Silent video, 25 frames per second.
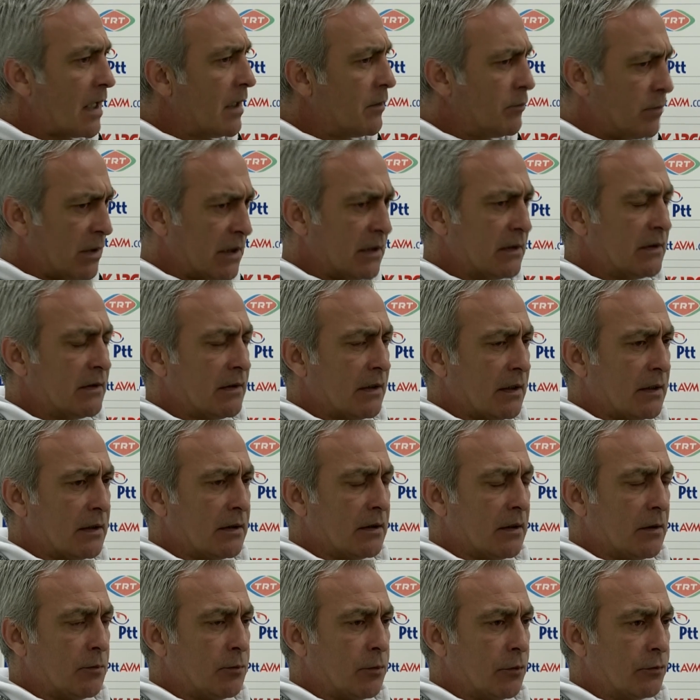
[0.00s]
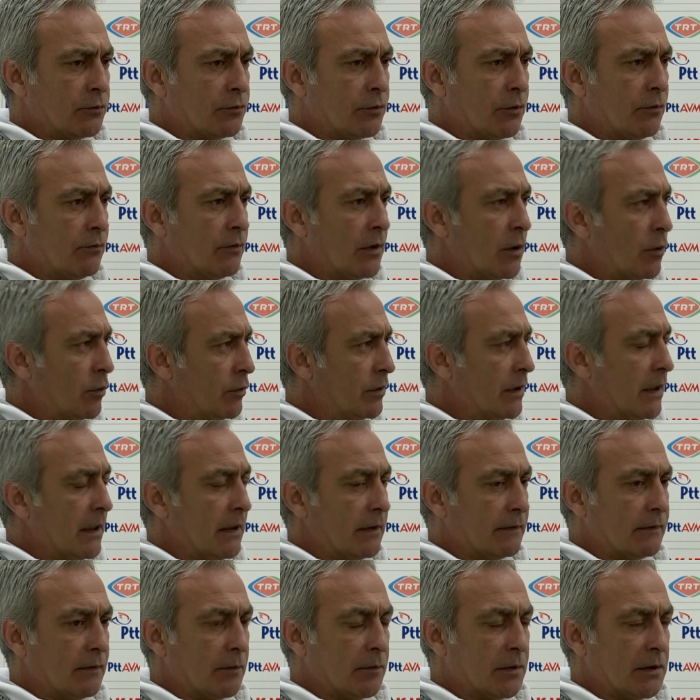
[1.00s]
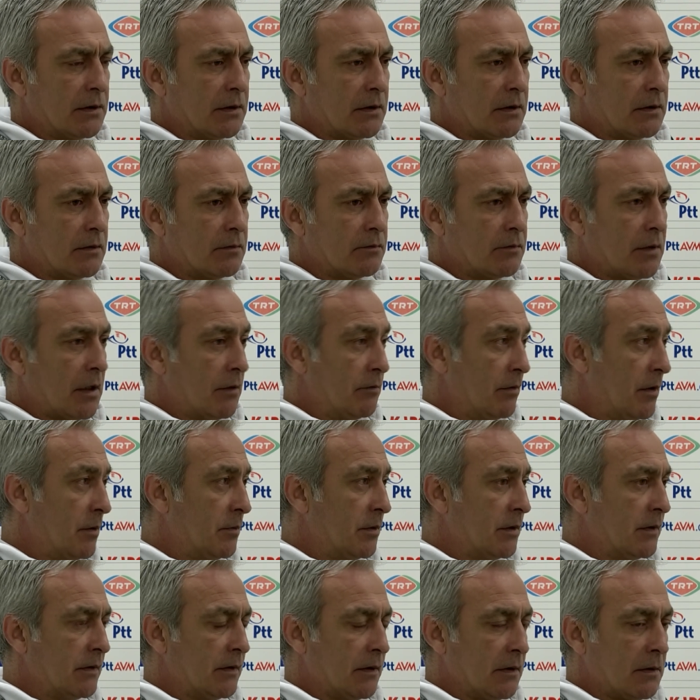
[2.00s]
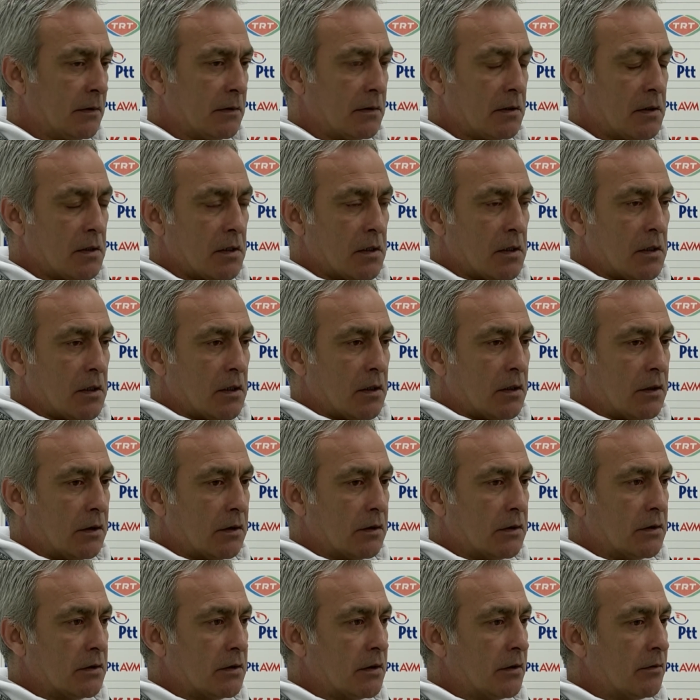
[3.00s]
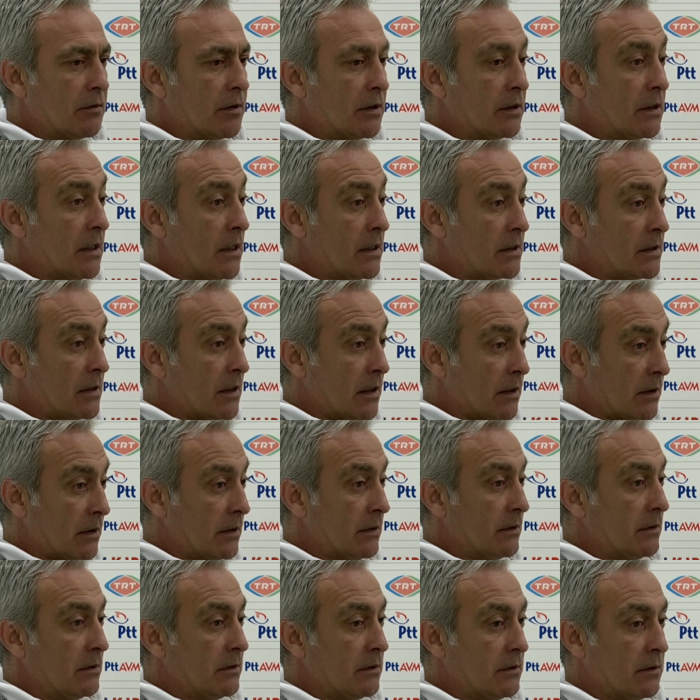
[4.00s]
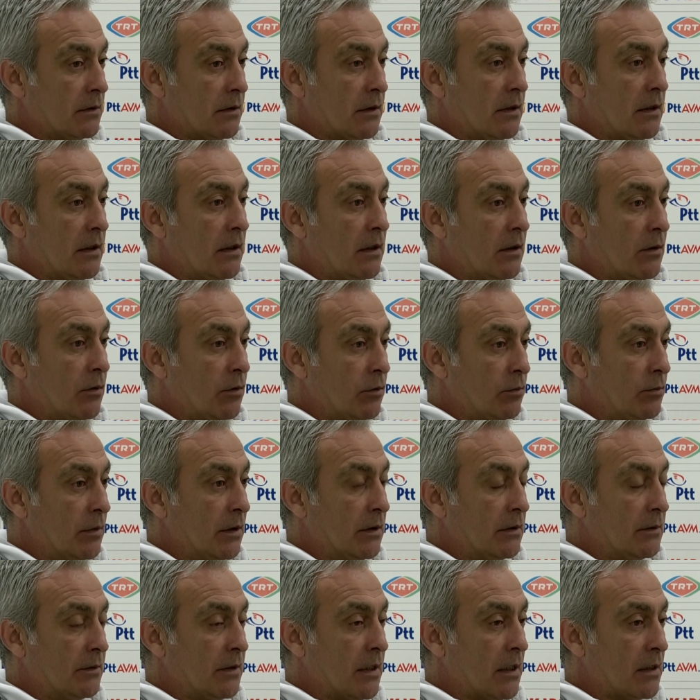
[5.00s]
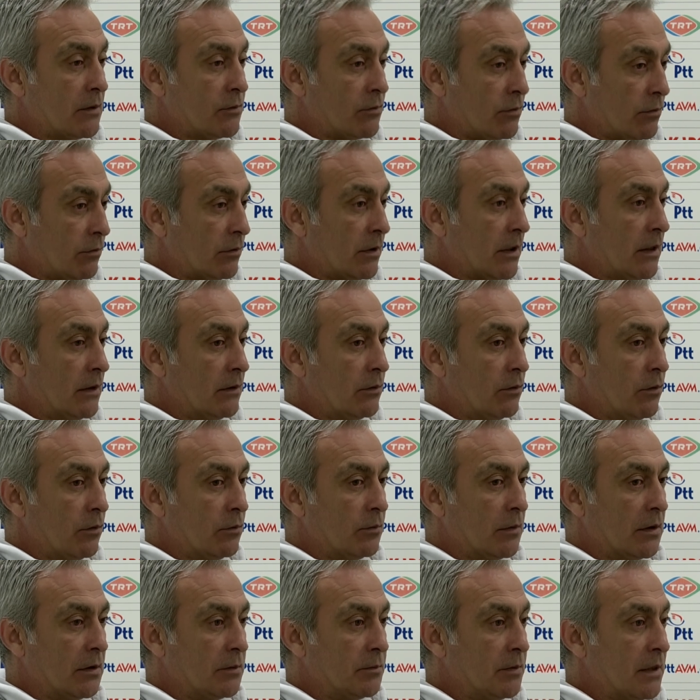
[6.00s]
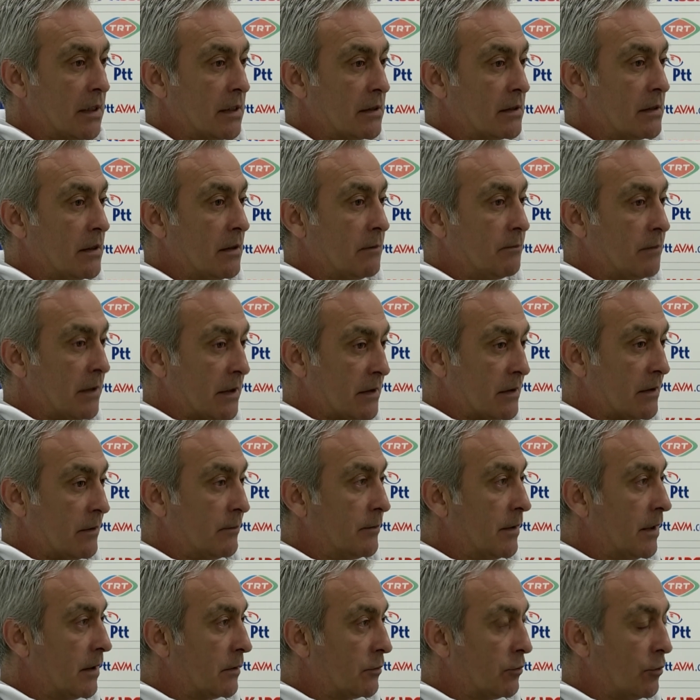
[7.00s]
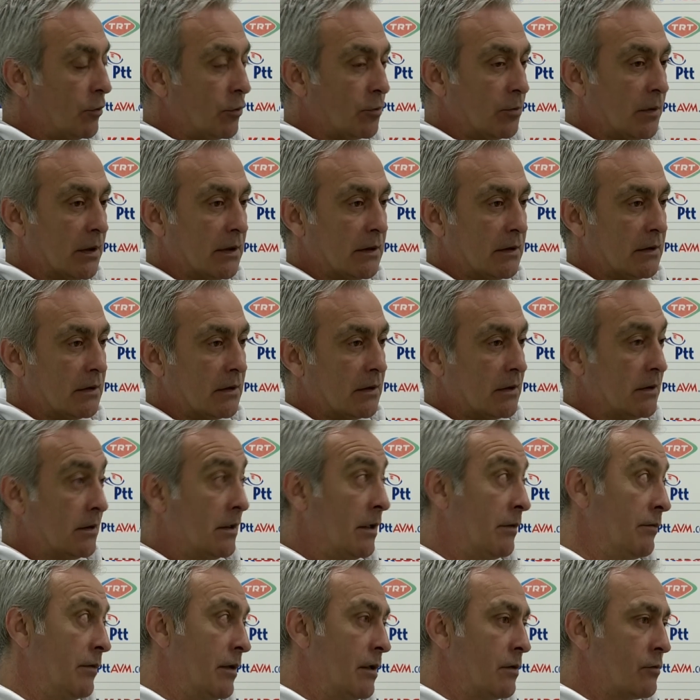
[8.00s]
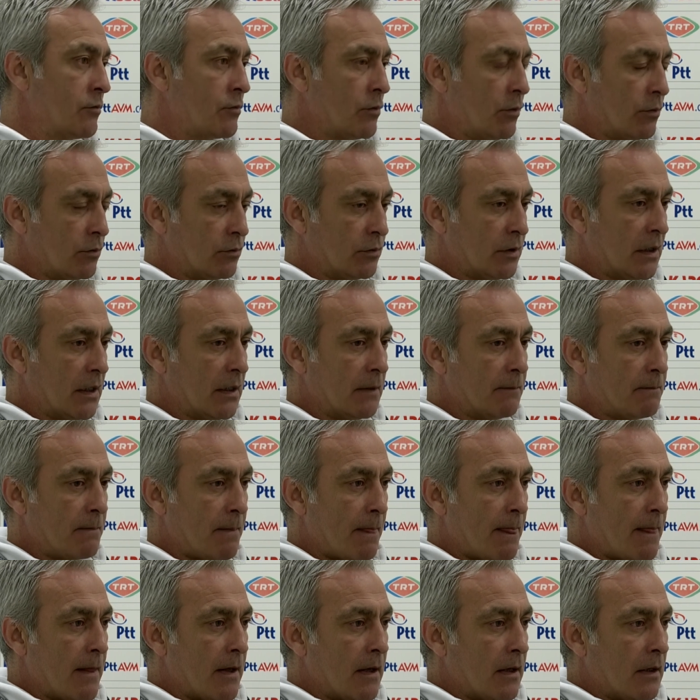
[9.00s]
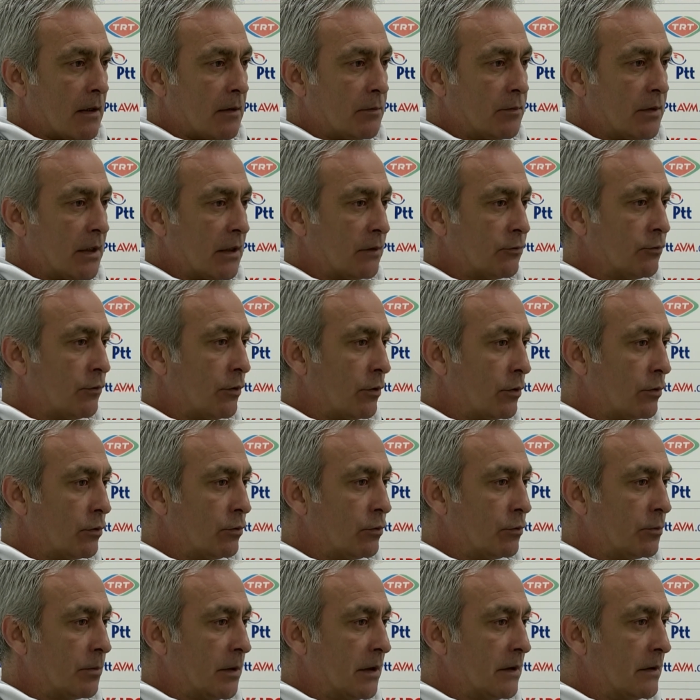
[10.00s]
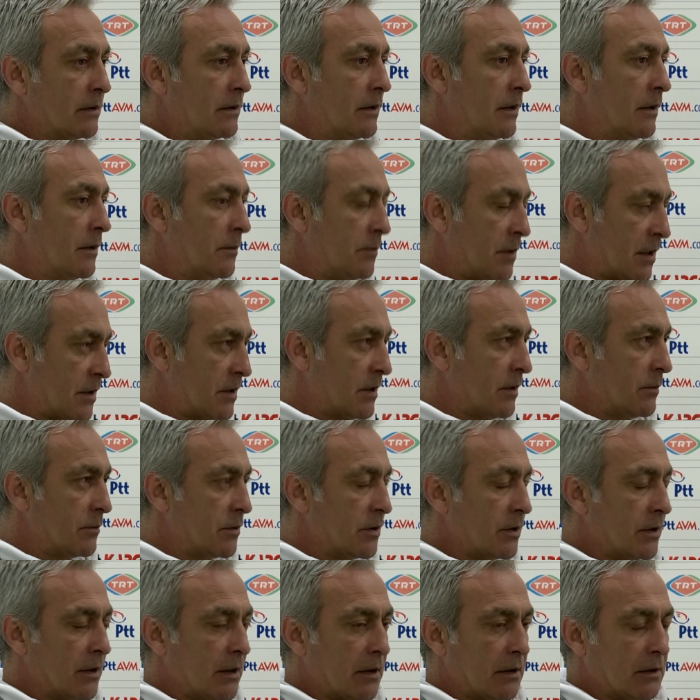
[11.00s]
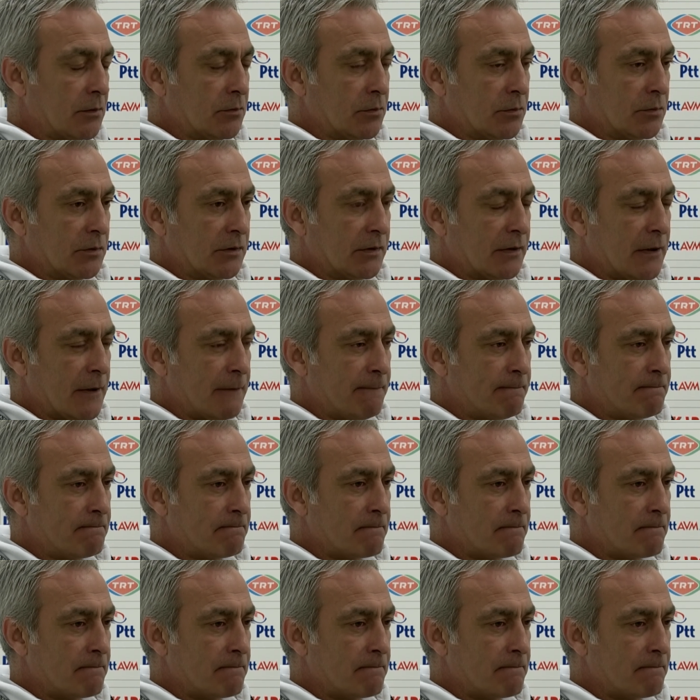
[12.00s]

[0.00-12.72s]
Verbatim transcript: Bir iki tane daha pozisyon var onları atamadık. Devre bitti. İkinci devre daha sakin e, olmalı, daha soğukkanlı olmalı. Biraz daha pas yaparak yormalıydık ki devrenin sonunda biraz yorgunluk belirtileri başlamıştı rakibimizde.